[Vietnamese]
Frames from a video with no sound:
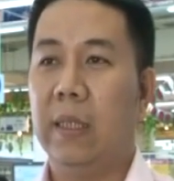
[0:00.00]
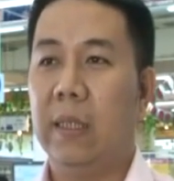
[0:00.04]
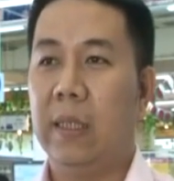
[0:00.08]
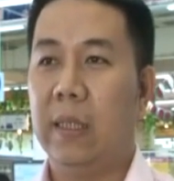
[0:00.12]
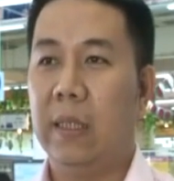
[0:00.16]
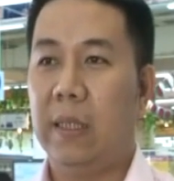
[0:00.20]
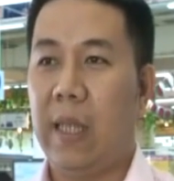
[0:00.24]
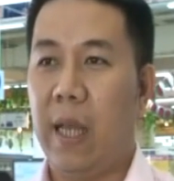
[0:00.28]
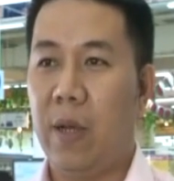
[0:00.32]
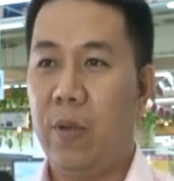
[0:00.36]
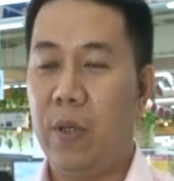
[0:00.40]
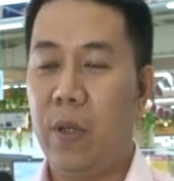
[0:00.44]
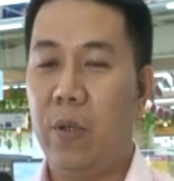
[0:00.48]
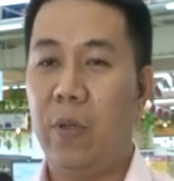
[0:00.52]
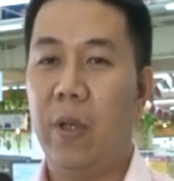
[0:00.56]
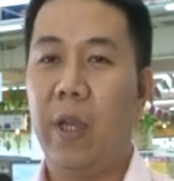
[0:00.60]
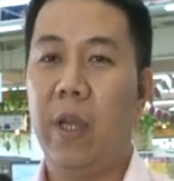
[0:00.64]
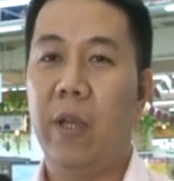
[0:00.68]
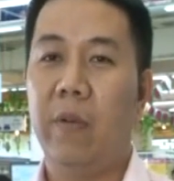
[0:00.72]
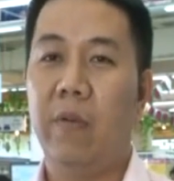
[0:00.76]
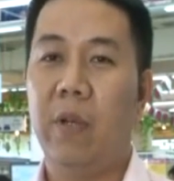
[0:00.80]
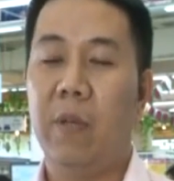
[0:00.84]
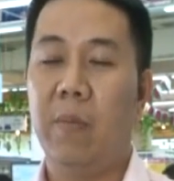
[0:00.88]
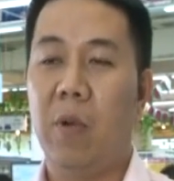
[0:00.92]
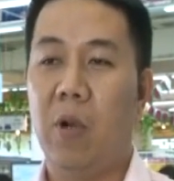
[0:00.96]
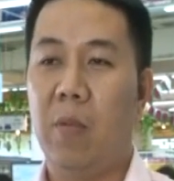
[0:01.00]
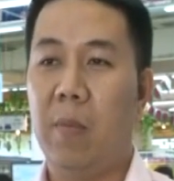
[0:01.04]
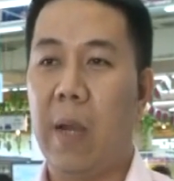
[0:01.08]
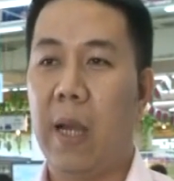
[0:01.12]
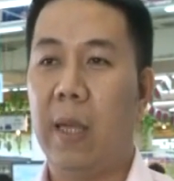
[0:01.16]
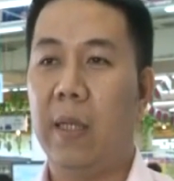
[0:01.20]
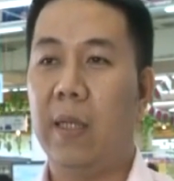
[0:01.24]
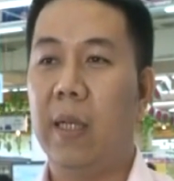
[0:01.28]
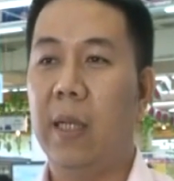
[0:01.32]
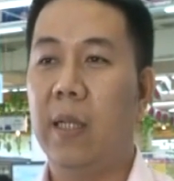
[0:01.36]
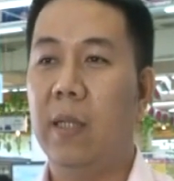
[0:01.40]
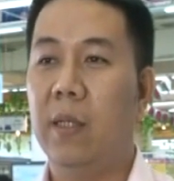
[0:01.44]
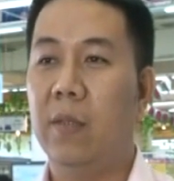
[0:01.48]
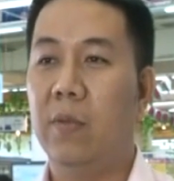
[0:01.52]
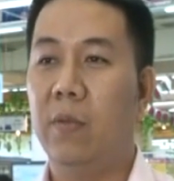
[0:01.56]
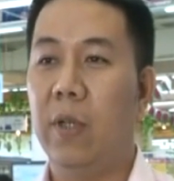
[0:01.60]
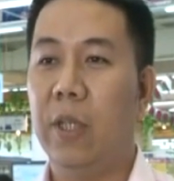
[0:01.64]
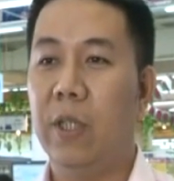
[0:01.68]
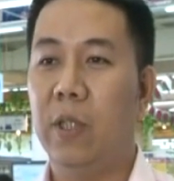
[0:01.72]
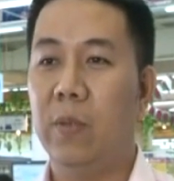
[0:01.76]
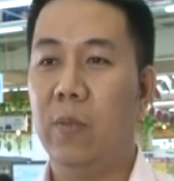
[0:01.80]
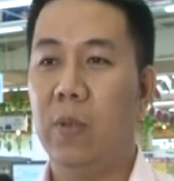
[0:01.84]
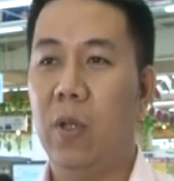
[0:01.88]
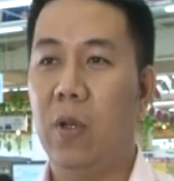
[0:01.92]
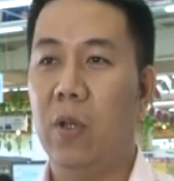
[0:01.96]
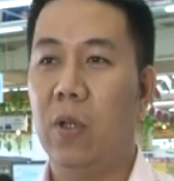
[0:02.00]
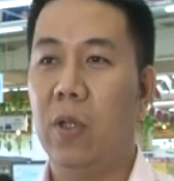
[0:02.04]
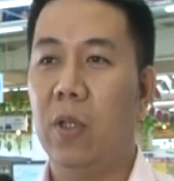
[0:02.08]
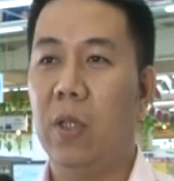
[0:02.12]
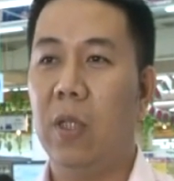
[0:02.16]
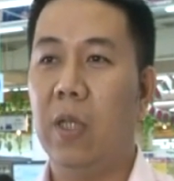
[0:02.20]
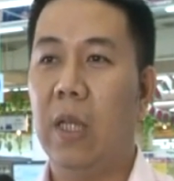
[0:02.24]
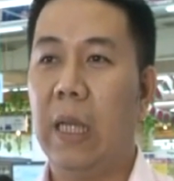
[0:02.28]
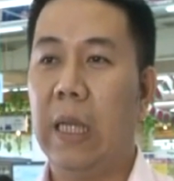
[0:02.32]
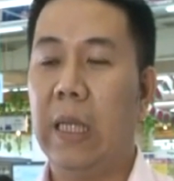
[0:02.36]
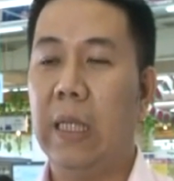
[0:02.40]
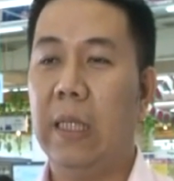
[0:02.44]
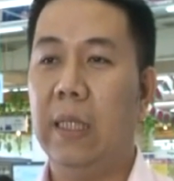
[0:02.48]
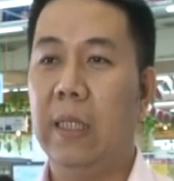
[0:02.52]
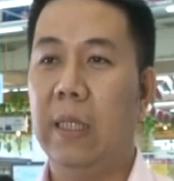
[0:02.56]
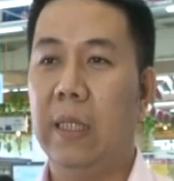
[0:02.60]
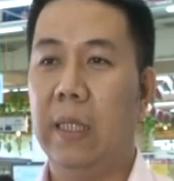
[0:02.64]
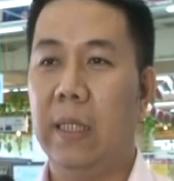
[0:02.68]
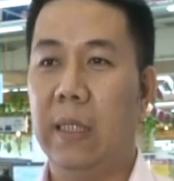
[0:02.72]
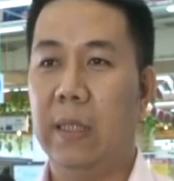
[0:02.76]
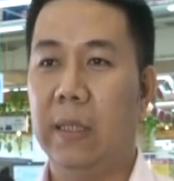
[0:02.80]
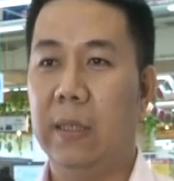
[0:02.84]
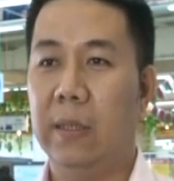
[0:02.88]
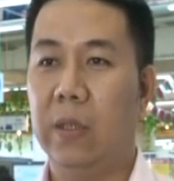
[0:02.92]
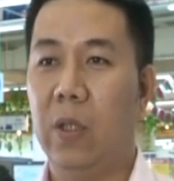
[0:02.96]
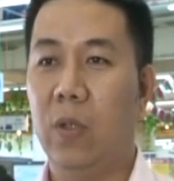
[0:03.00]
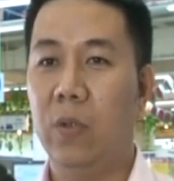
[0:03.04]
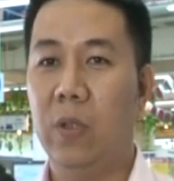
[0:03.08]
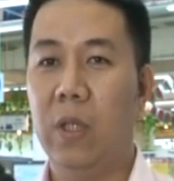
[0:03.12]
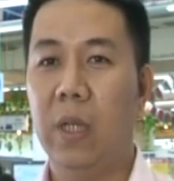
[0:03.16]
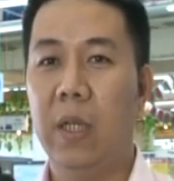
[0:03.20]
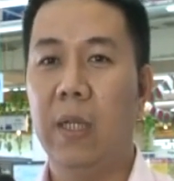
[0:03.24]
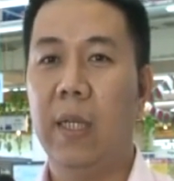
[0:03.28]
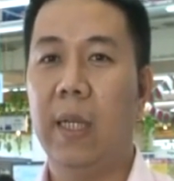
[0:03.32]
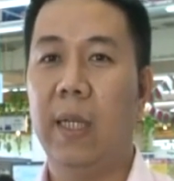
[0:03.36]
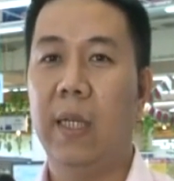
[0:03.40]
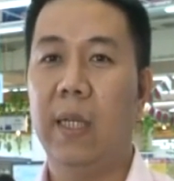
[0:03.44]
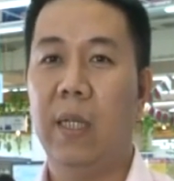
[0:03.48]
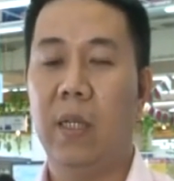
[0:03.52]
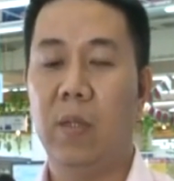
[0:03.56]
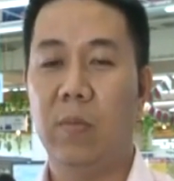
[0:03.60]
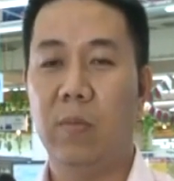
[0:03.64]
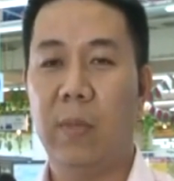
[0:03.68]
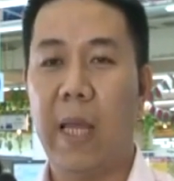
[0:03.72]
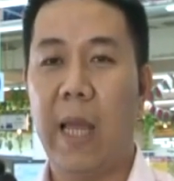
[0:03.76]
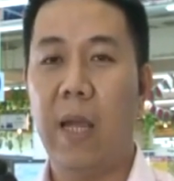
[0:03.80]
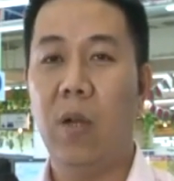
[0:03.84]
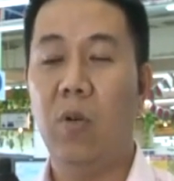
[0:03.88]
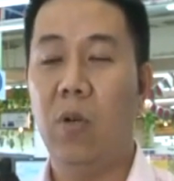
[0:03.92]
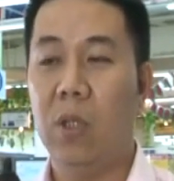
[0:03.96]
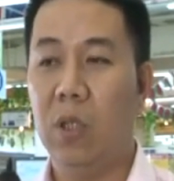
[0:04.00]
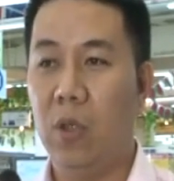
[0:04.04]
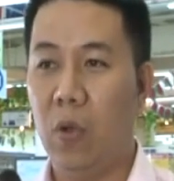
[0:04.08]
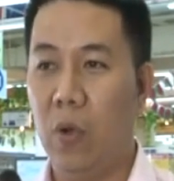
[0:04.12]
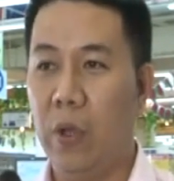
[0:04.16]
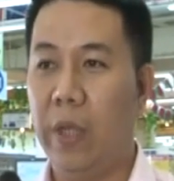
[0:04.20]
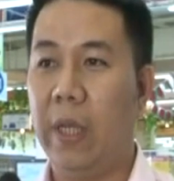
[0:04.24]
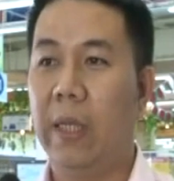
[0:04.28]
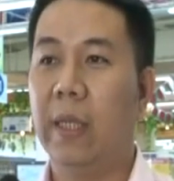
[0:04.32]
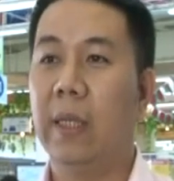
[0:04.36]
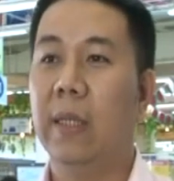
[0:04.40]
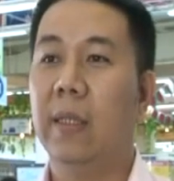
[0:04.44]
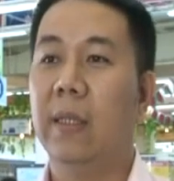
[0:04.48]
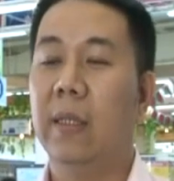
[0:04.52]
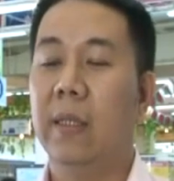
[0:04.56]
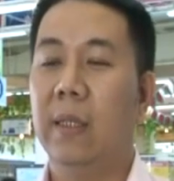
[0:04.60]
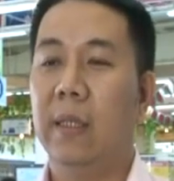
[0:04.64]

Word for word: à, tạo điều kiện về mọi mặt để đơn vị chúng tôi có thể à, tổ chức các cái công tác huấn luyện